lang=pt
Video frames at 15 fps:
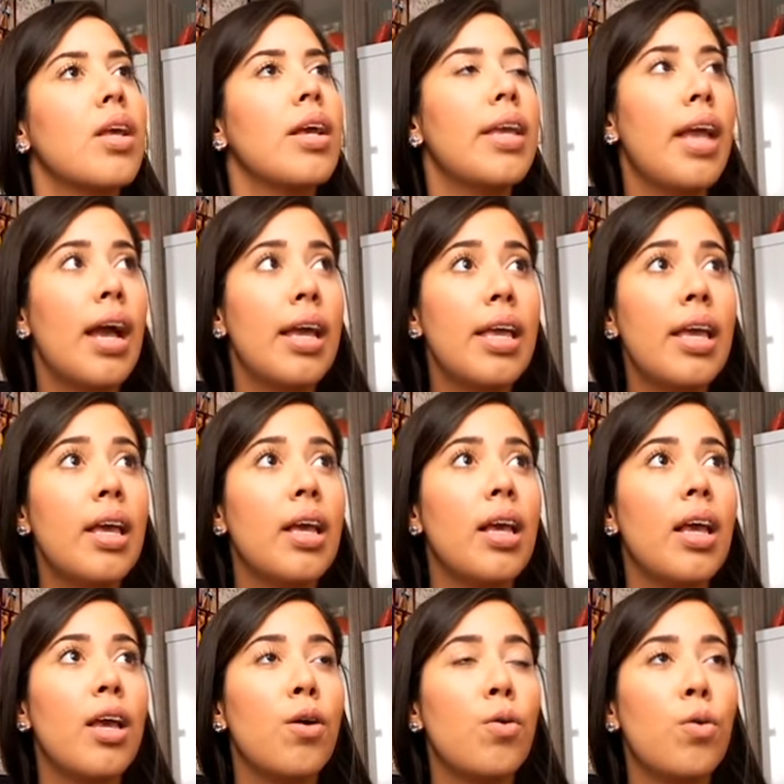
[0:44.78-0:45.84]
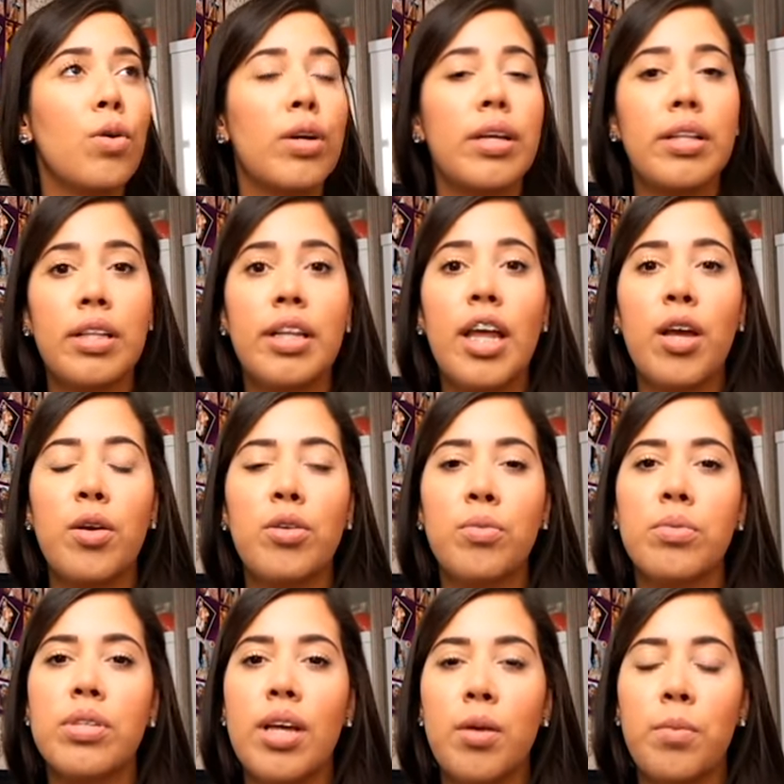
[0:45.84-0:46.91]
E aí eu
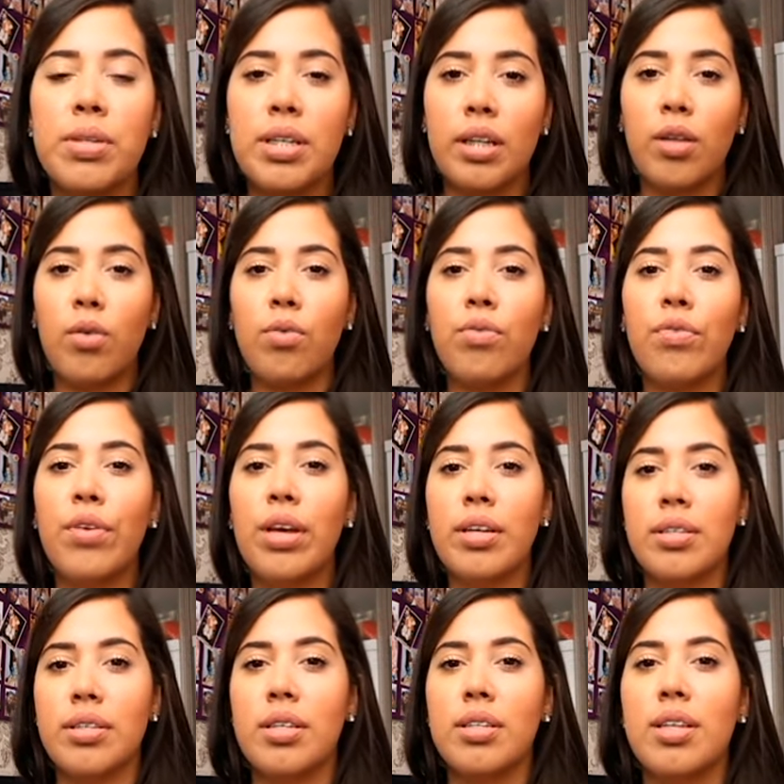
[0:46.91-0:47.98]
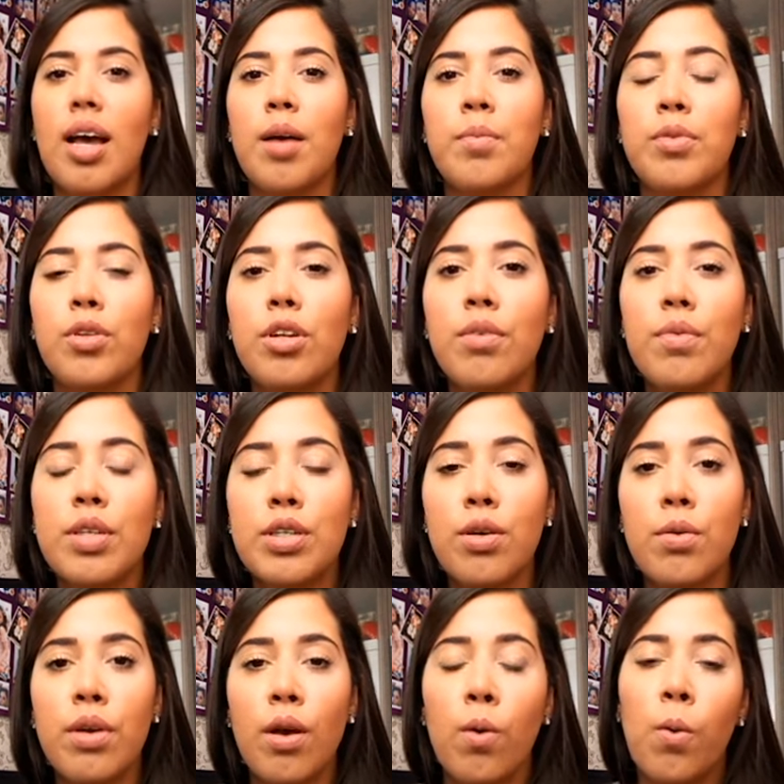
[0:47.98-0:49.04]
criei uma certa confiança, sabe? Toda vez
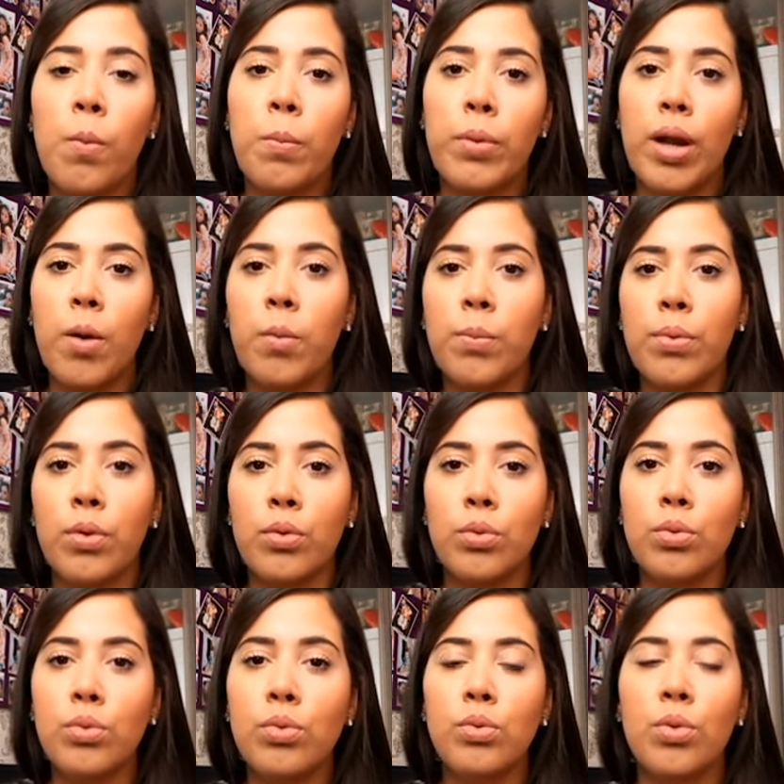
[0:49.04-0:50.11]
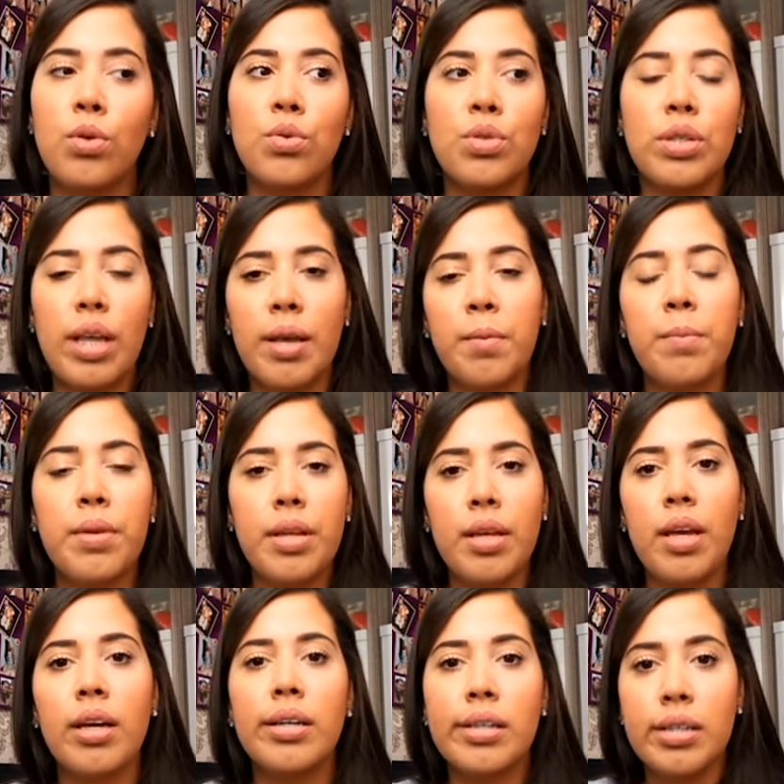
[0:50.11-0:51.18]
que eu ia comprar um produto, eu sempre
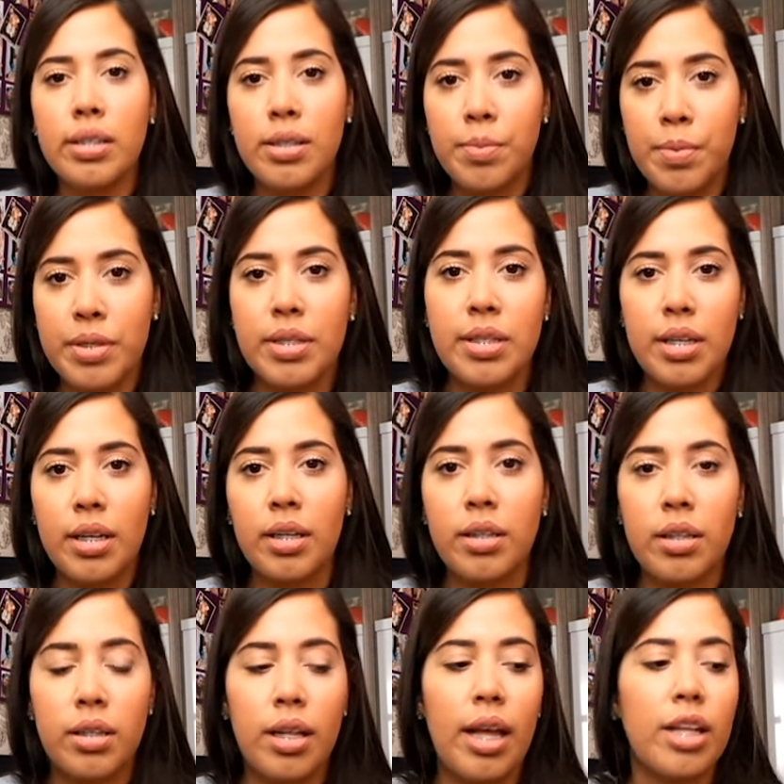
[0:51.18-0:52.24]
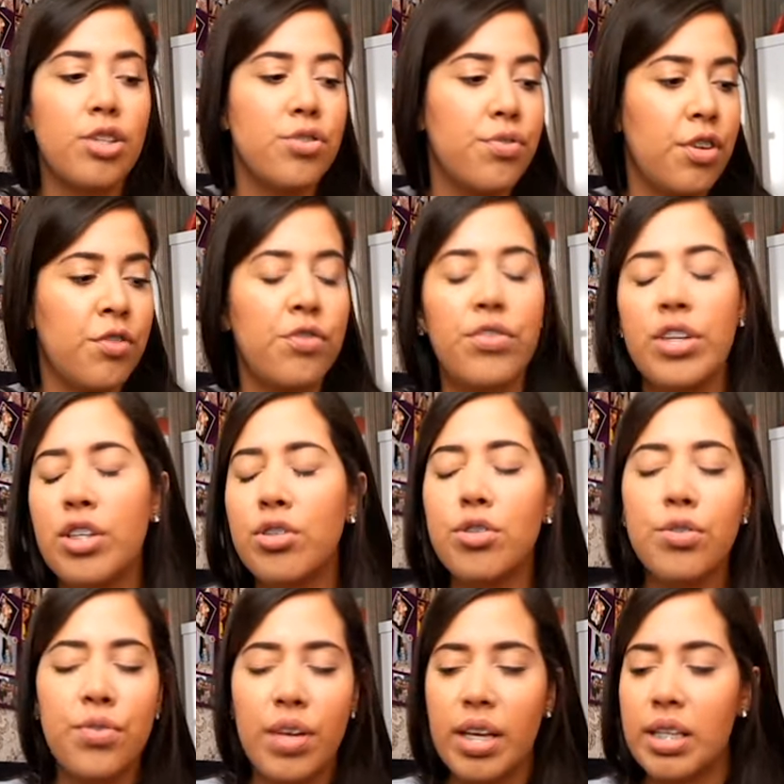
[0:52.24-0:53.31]
ia antes pesquisar na internet, ver
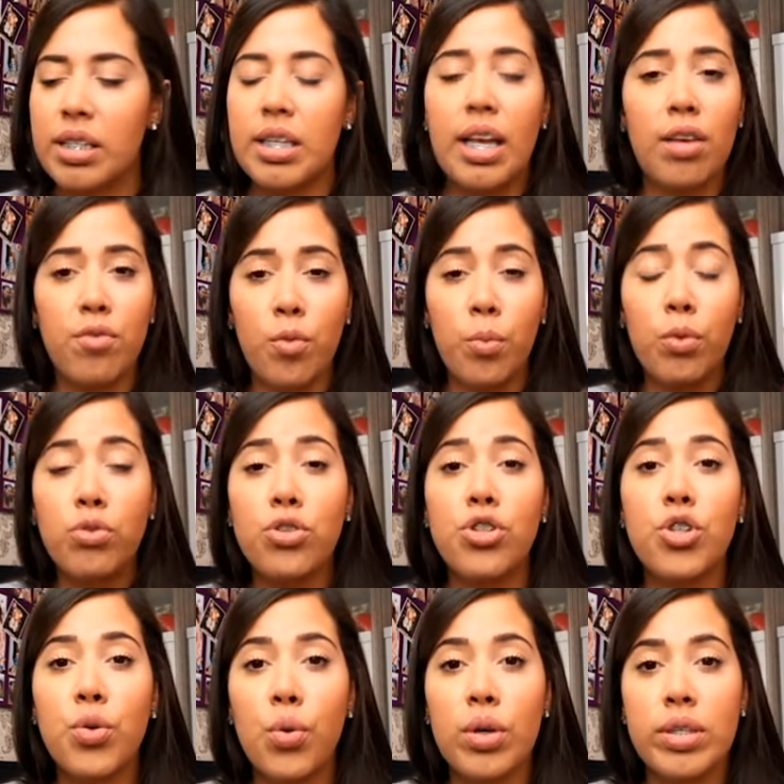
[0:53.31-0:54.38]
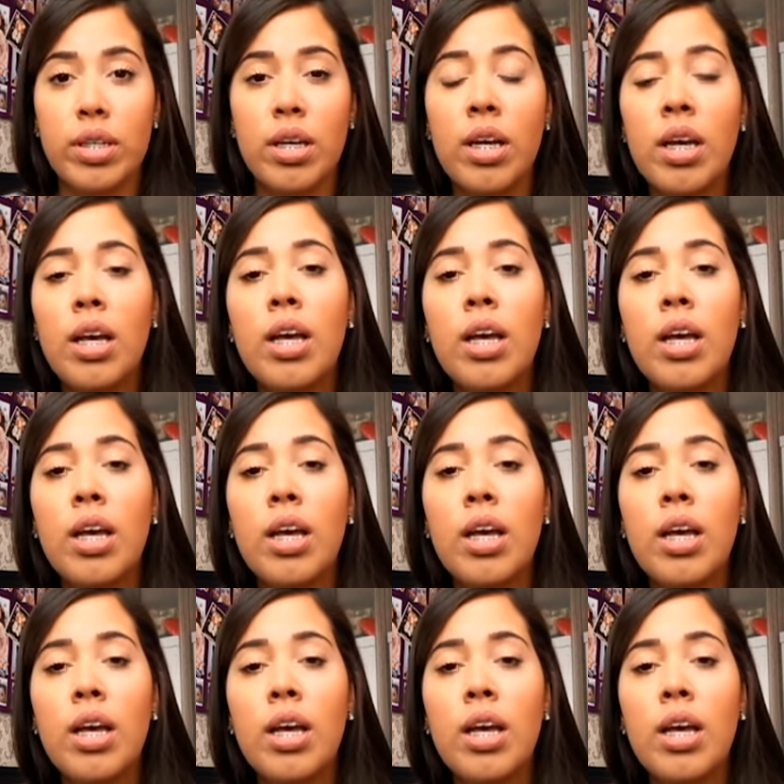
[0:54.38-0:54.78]
vídeos, ver resenha, ver um monte de coisa.